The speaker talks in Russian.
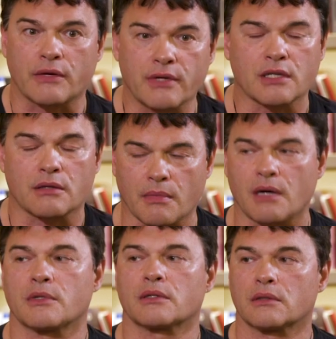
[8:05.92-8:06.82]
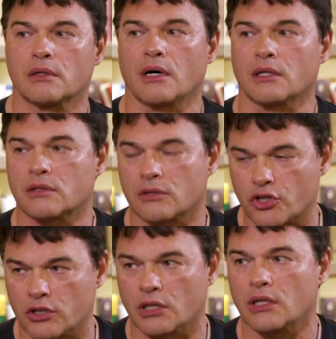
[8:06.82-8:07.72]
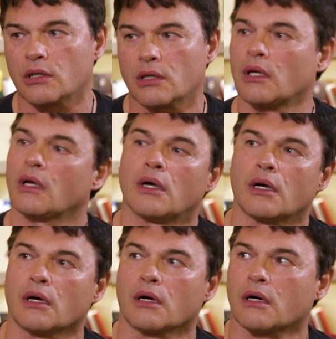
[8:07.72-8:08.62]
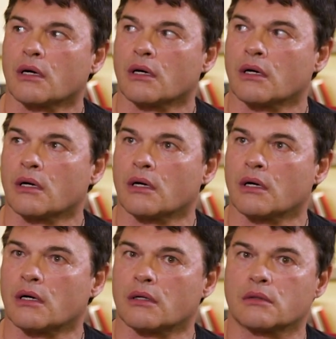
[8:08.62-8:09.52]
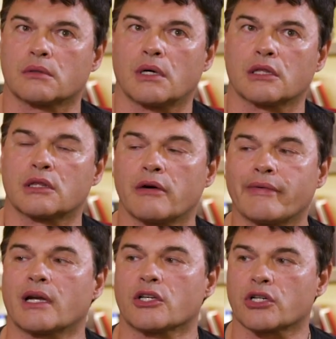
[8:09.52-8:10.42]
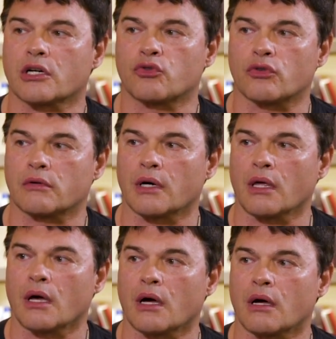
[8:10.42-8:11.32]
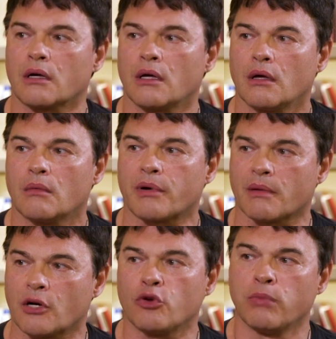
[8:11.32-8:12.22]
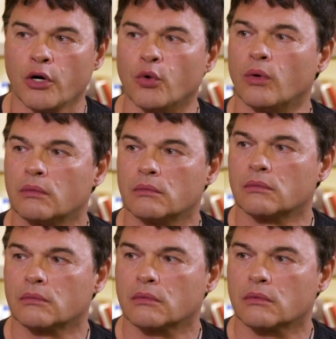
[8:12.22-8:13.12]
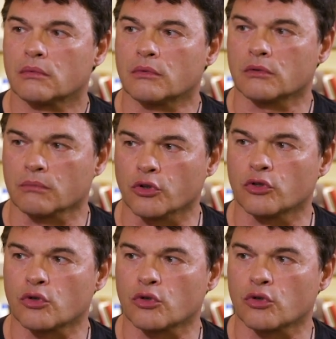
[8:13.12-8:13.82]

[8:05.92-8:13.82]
Совет от мамы, от жены, от товарища, которого я прямо люблю. Вот мой